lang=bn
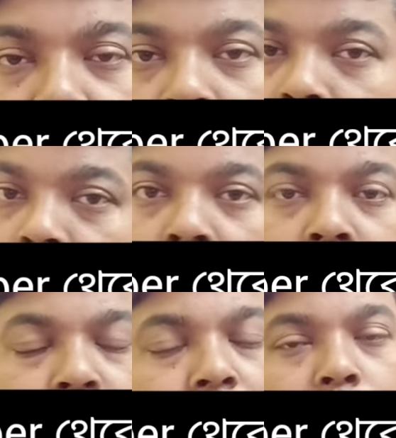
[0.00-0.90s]
সেই নিয়ে
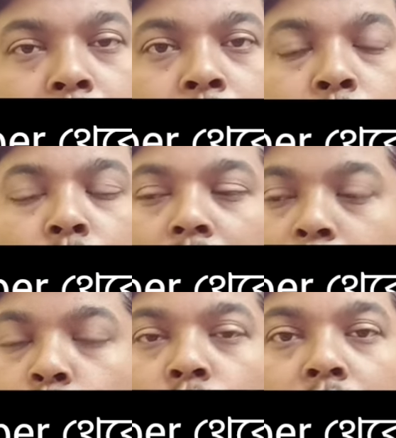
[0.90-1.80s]
আজকের ভিডিও
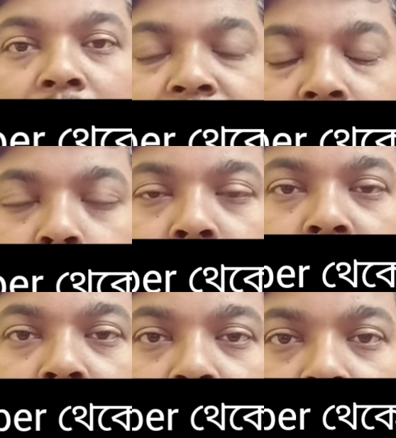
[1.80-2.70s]
এবং এক্সামে
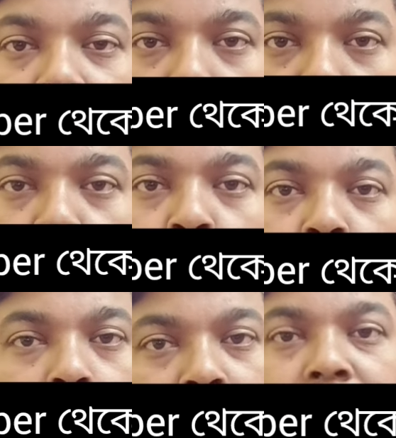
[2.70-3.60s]
কেমন
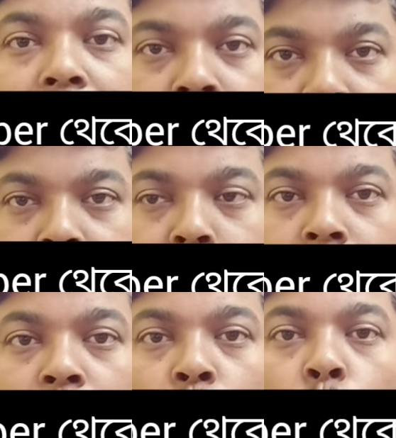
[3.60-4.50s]
হতে পারে ক্যান্ডিডেট
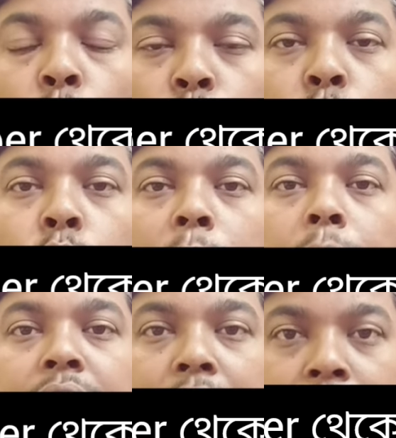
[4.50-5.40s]
মানে কত হতে
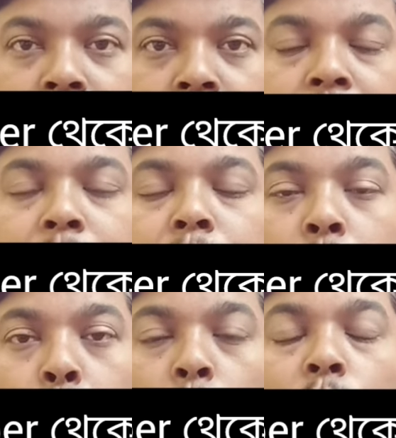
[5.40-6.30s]
পারে ক্যান্ডিডেট বা
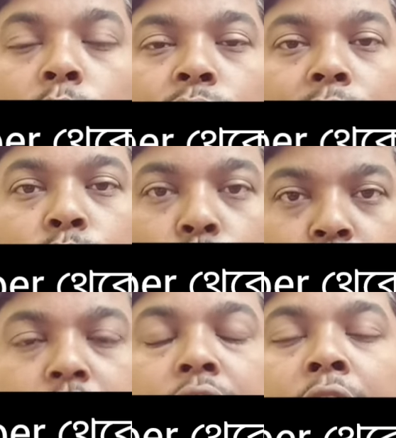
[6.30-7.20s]
সবাই ফর্ম ফিল আপ
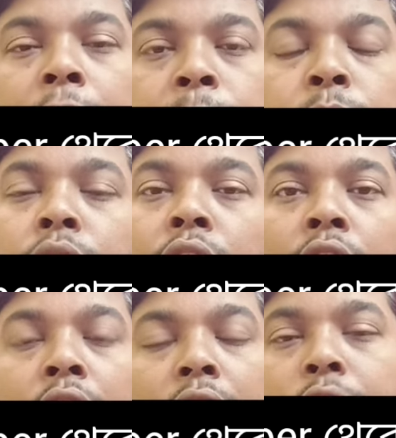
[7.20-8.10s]
করছে কি না
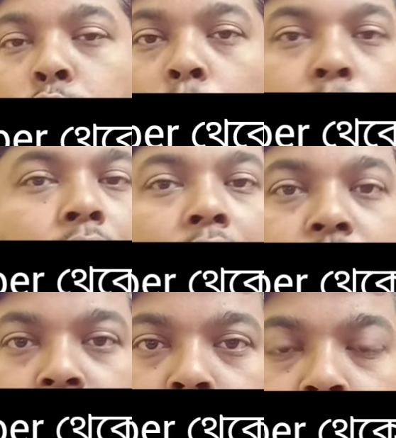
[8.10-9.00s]
এইসব নিয়ে
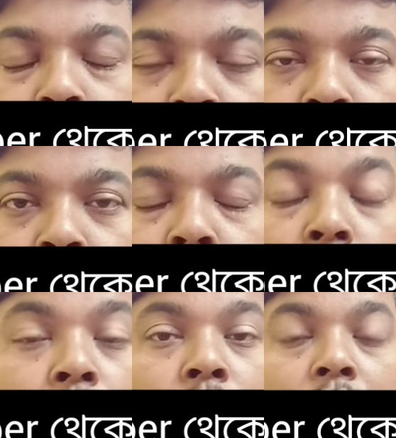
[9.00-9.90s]
আজকের ভিডিও
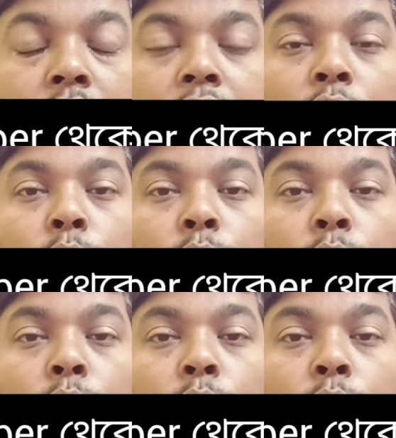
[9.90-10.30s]
তার আগে